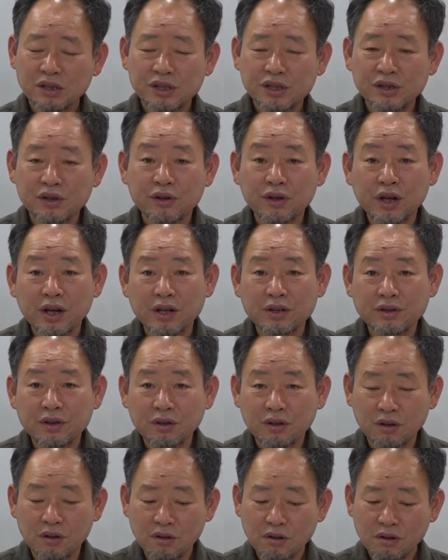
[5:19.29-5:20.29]

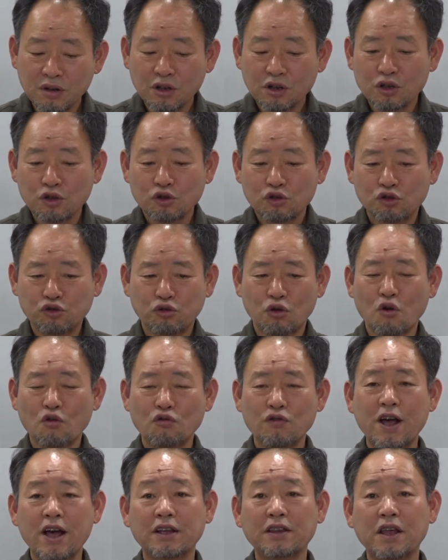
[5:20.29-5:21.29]
지역에서 주로
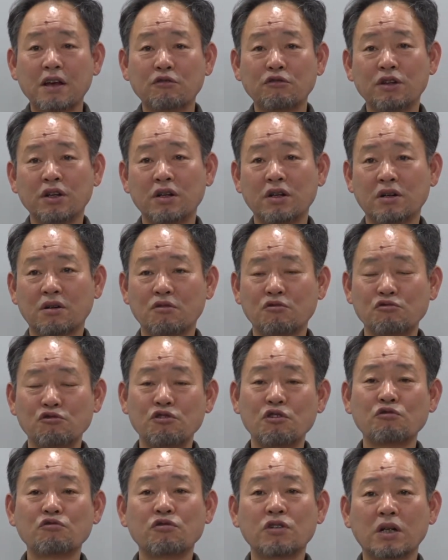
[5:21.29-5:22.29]
운행되고 있는 그런
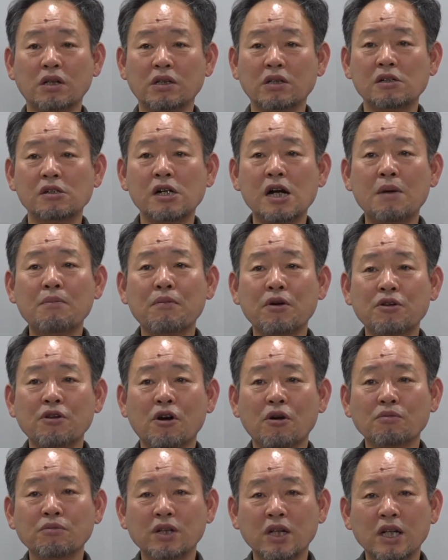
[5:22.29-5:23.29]
운송 수단들을 한번
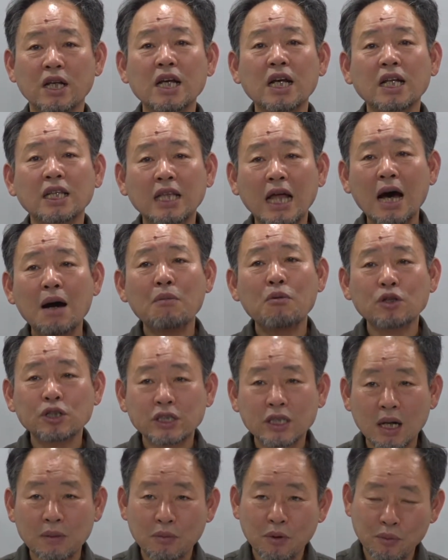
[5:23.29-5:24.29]
여러분들이
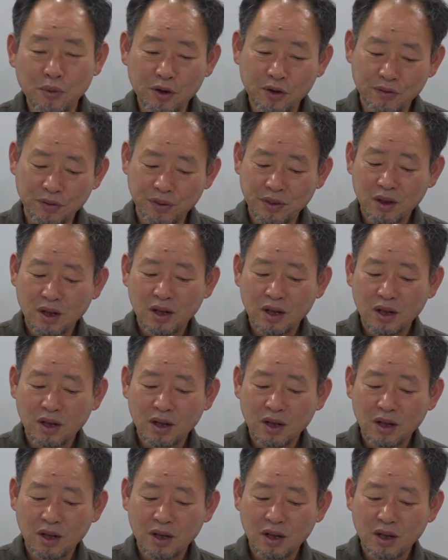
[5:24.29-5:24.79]
타보시다 보면